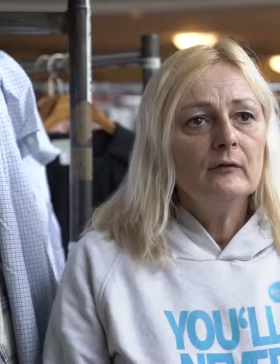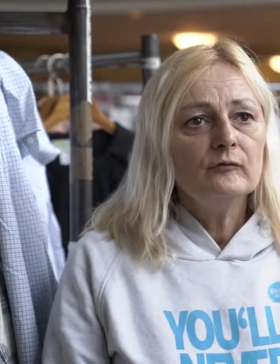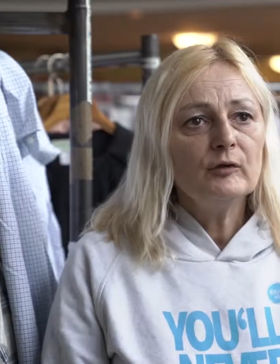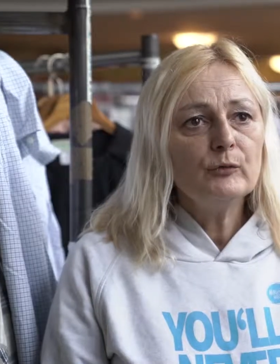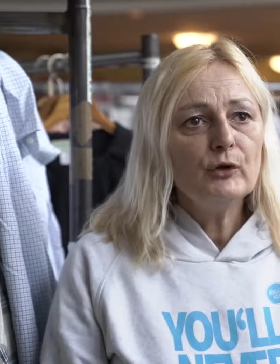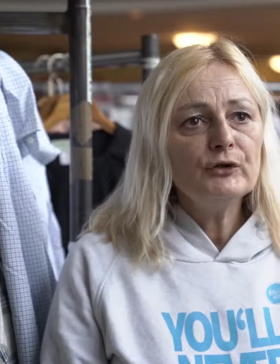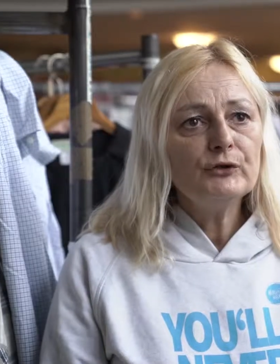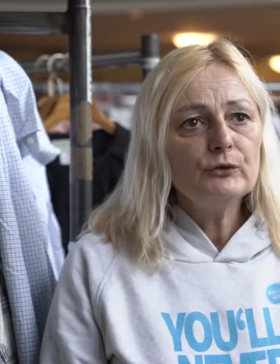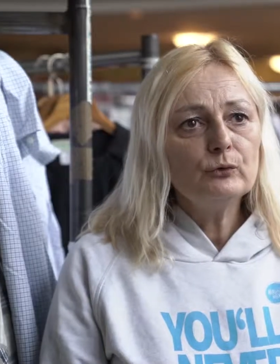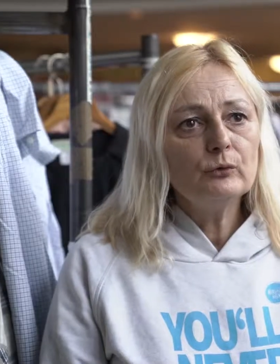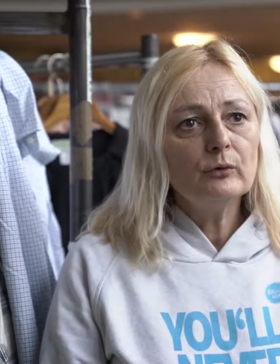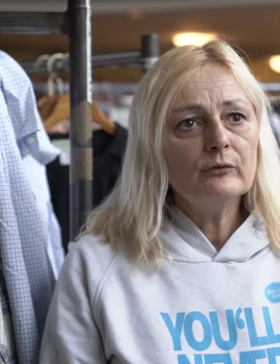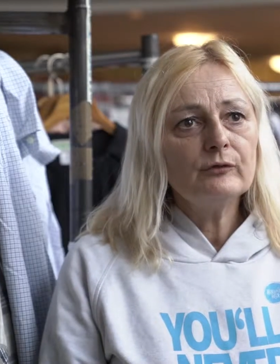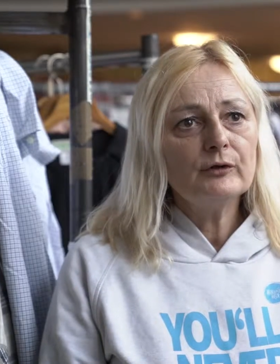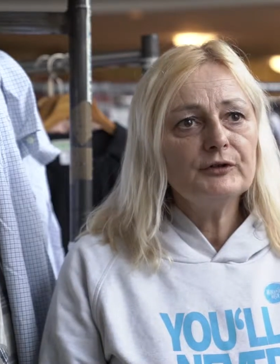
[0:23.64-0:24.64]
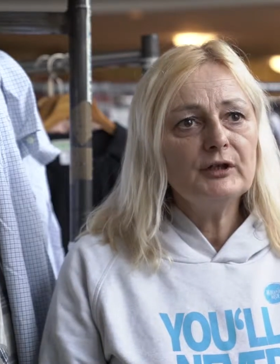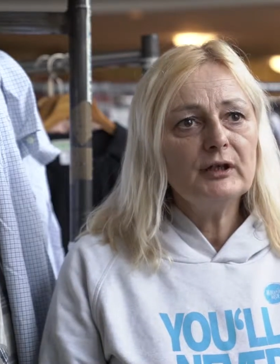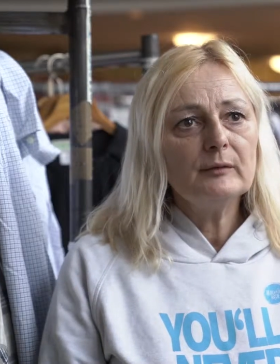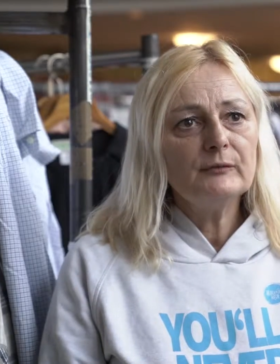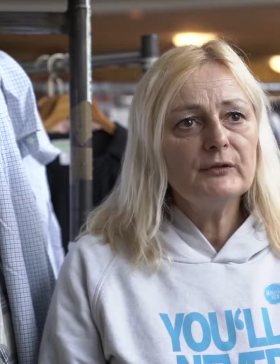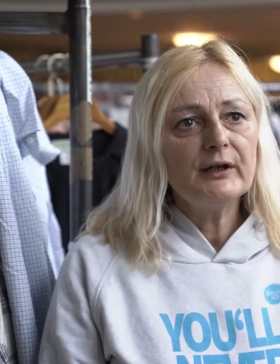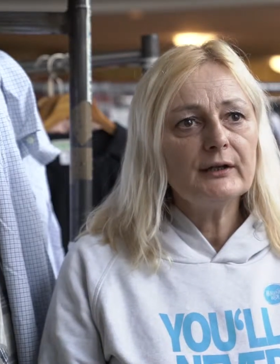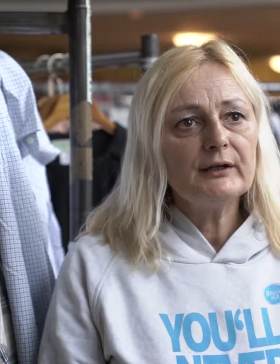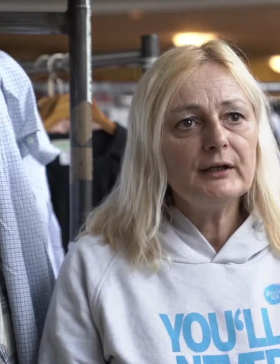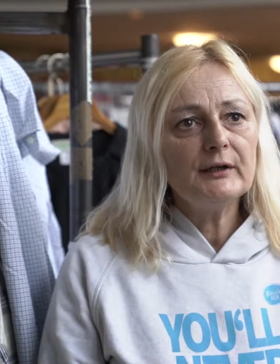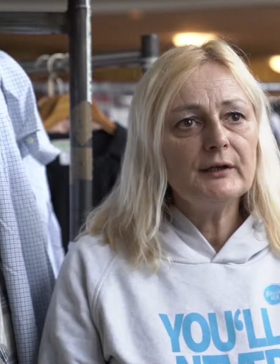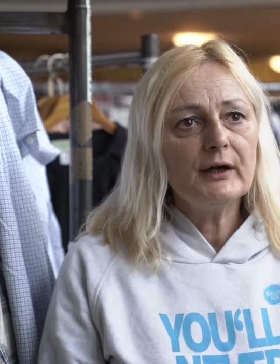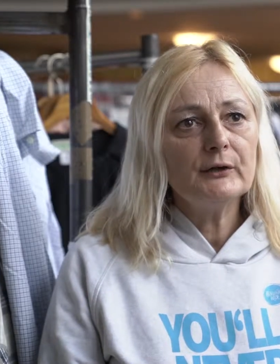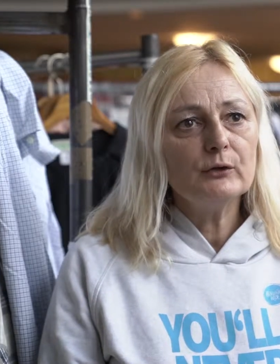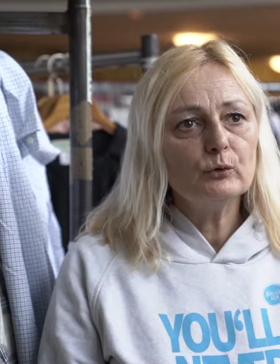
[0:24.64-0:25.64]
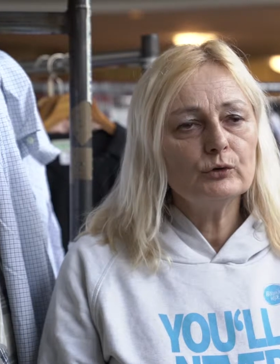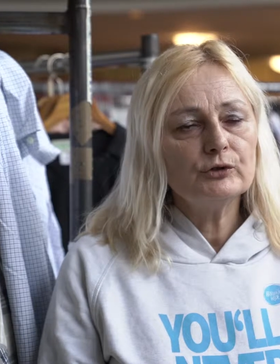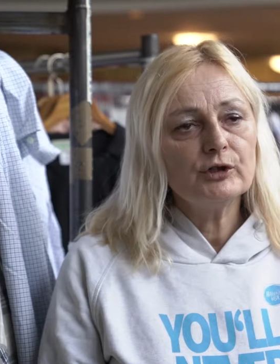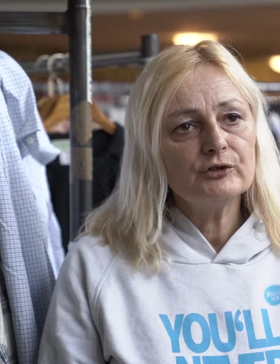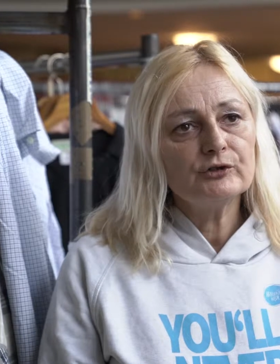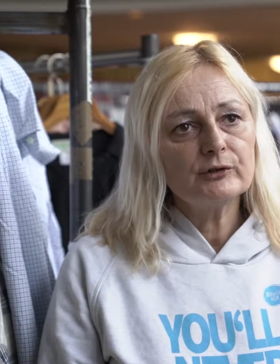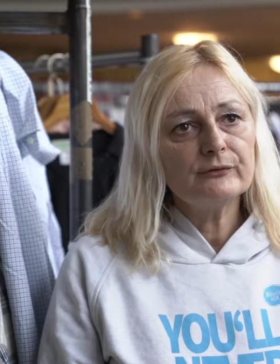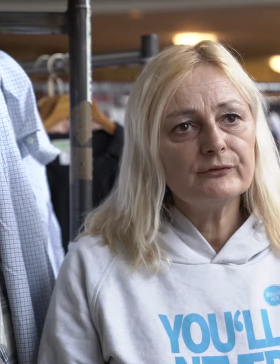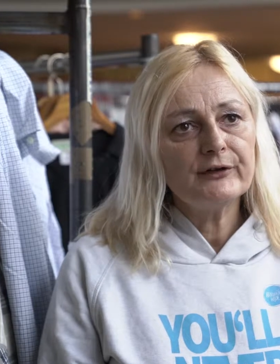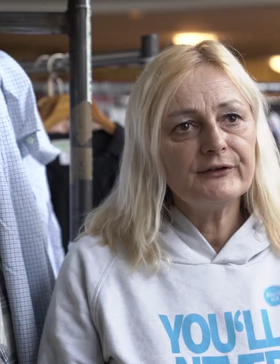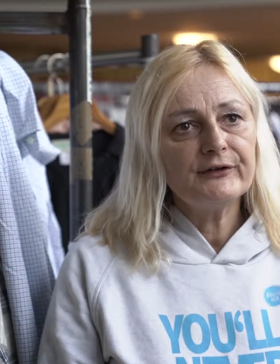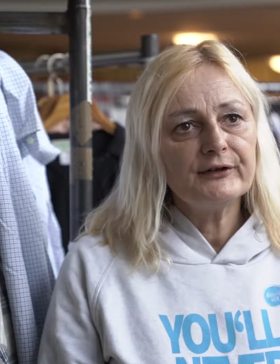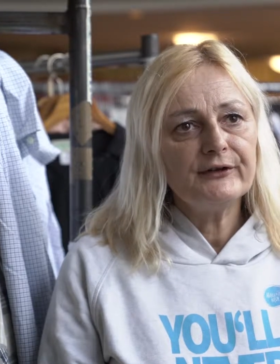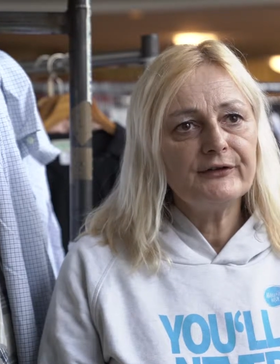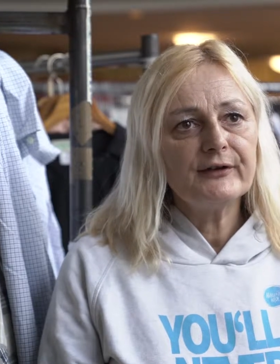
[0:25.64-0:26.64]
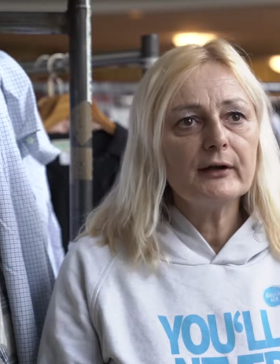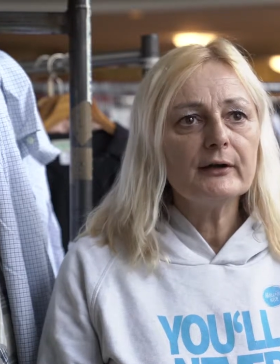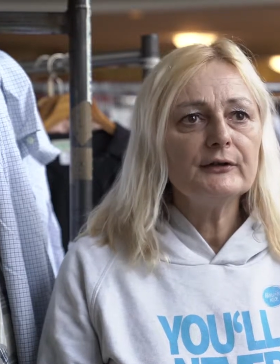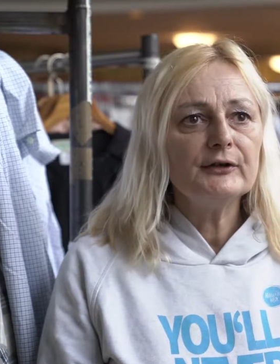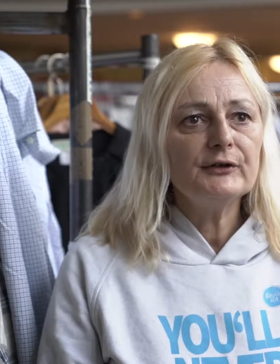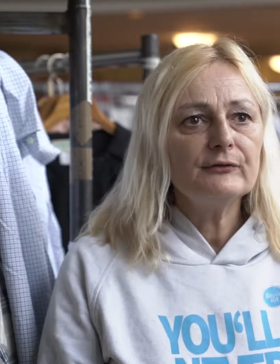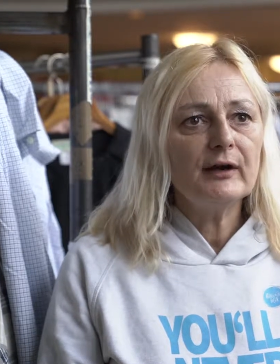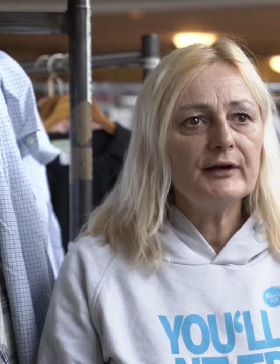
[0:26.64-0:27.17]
Wir möchten nur von jedem, der geht, eine Unterschrift, dass er die Sachen nicht